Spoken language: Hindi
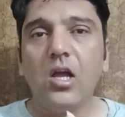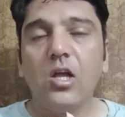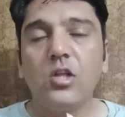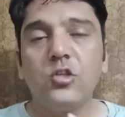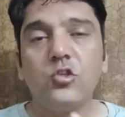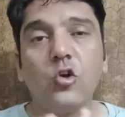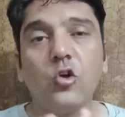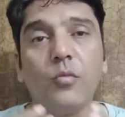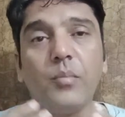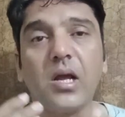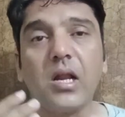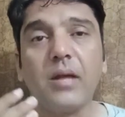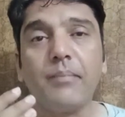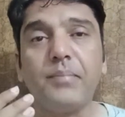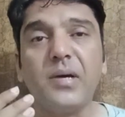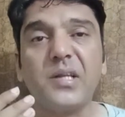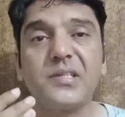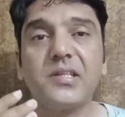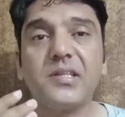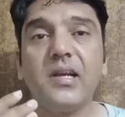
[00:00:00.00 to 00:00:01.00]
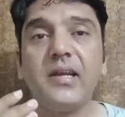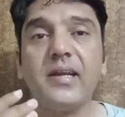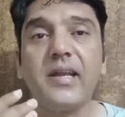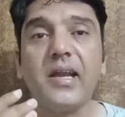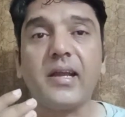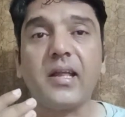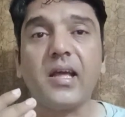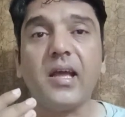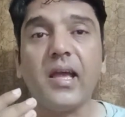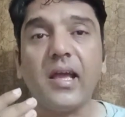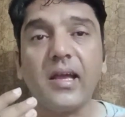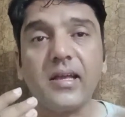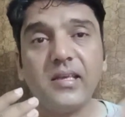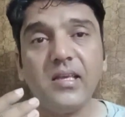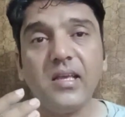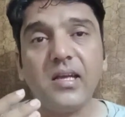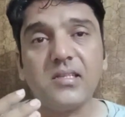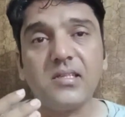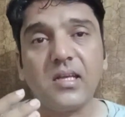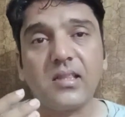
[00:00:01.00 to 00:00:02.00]
जो हमारा पर्सनल डाटा हैक
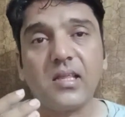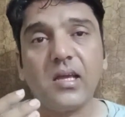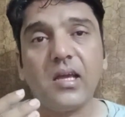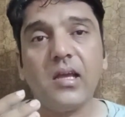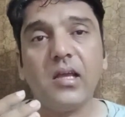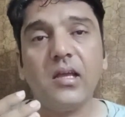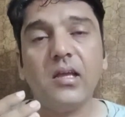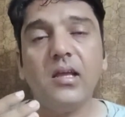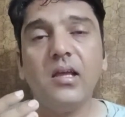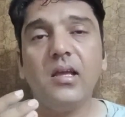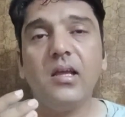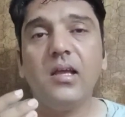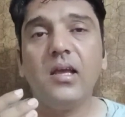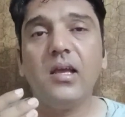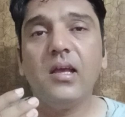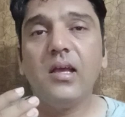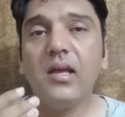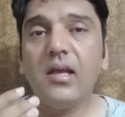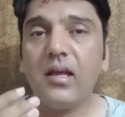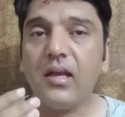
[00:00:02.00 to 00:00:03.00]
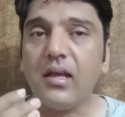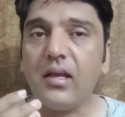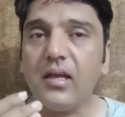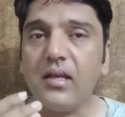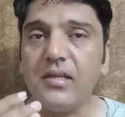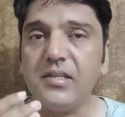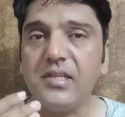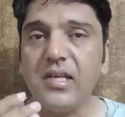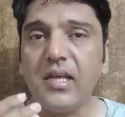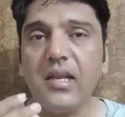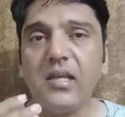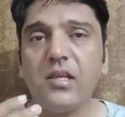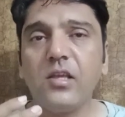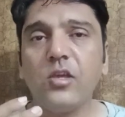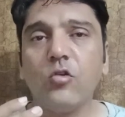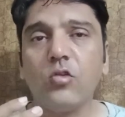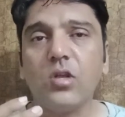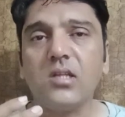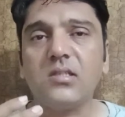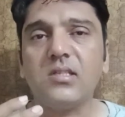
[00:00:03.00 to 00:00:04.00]
किया जाता है ये नहीं
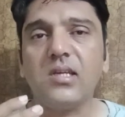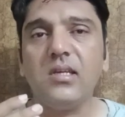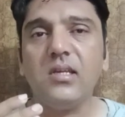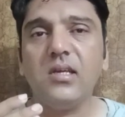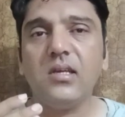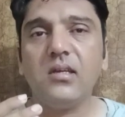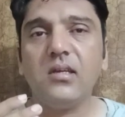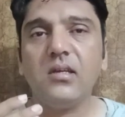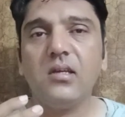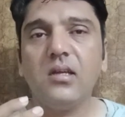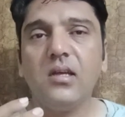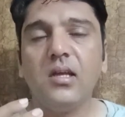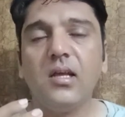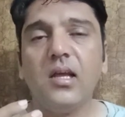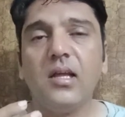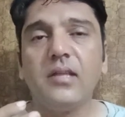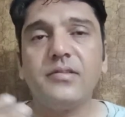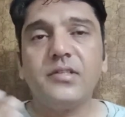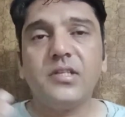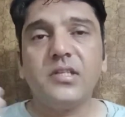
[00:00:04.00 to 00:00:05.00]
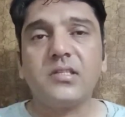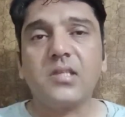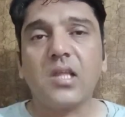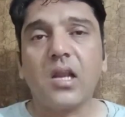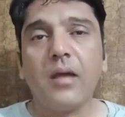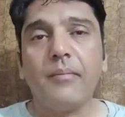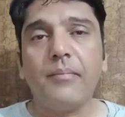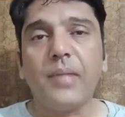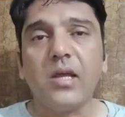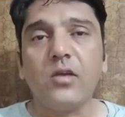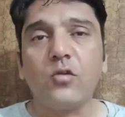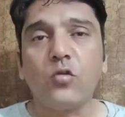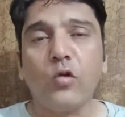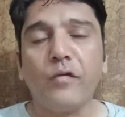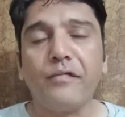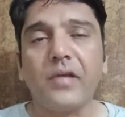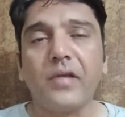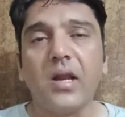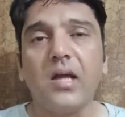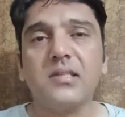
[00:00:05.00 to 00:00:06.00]
होना चाहिए जिस तरह माइक्रो
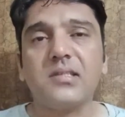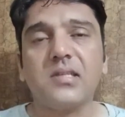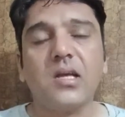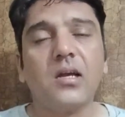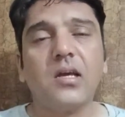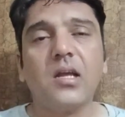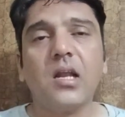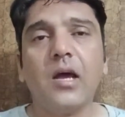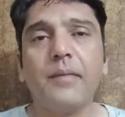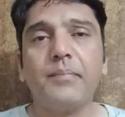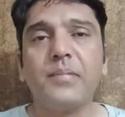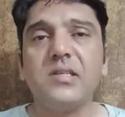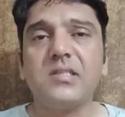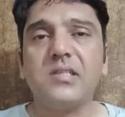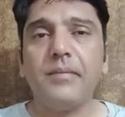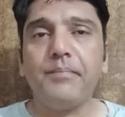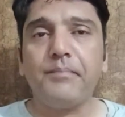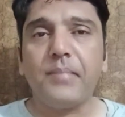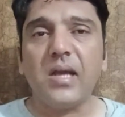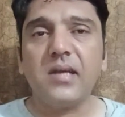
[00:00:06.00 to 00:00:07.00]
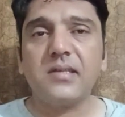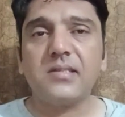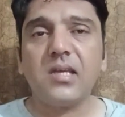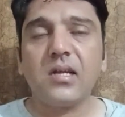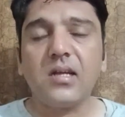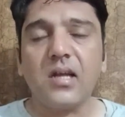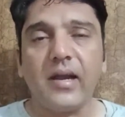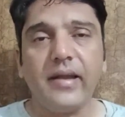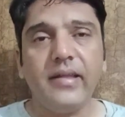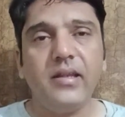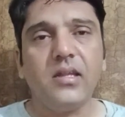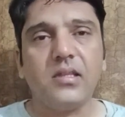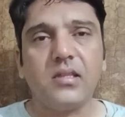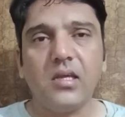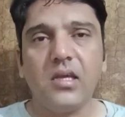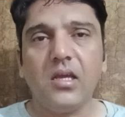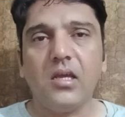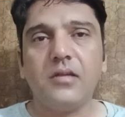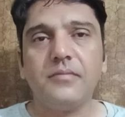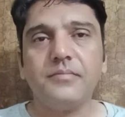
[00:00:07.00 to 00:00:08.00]
फाइनेंस अगर आप किसी बैंक से गाड़ी लेते
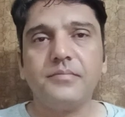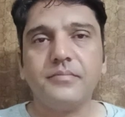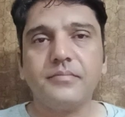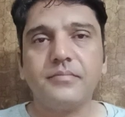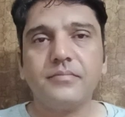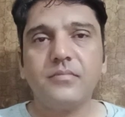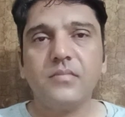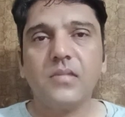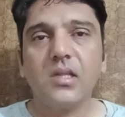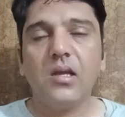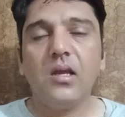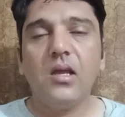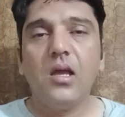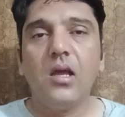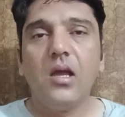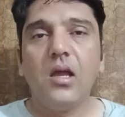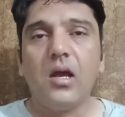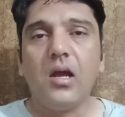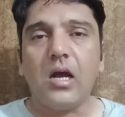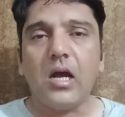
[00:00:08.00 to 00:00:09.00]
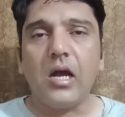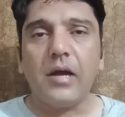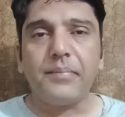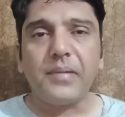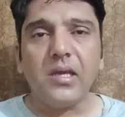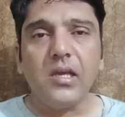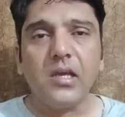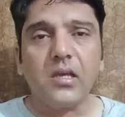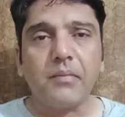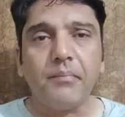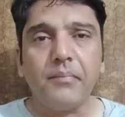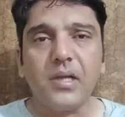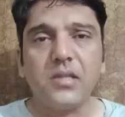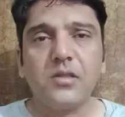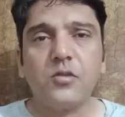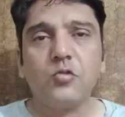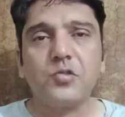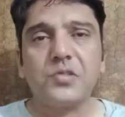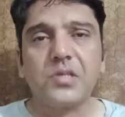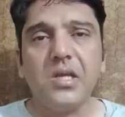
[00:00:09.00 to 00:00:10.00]
हैं आप एक
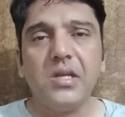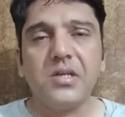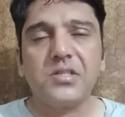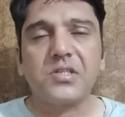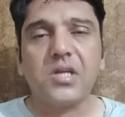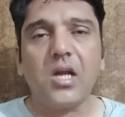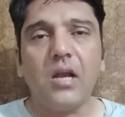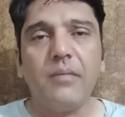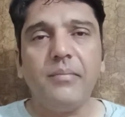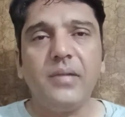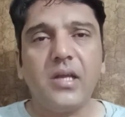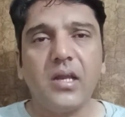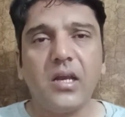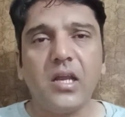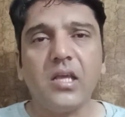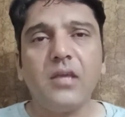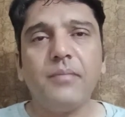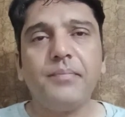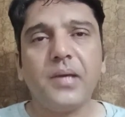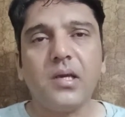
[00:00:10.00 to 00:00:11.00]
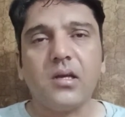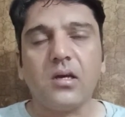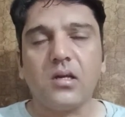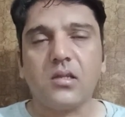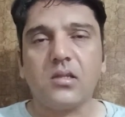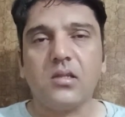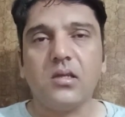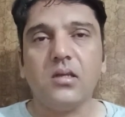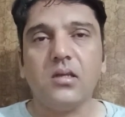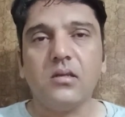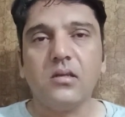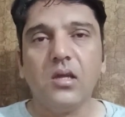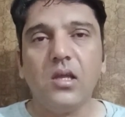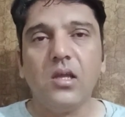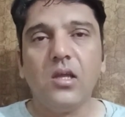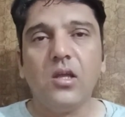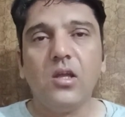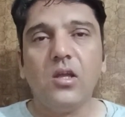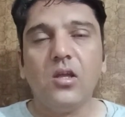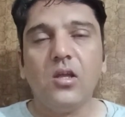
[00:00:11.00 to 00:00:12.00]
मंथ उसकी इंस्टॉलमेंट नहीं पे करते
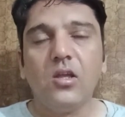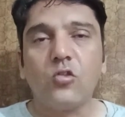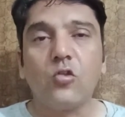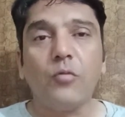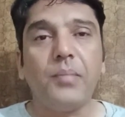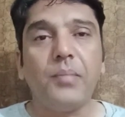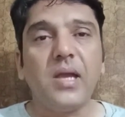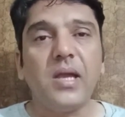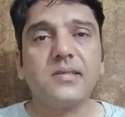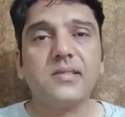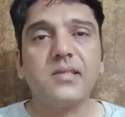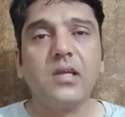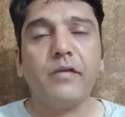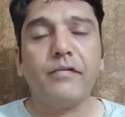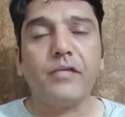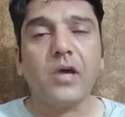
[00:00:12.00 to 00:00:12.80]
तो बैंक सिर्फ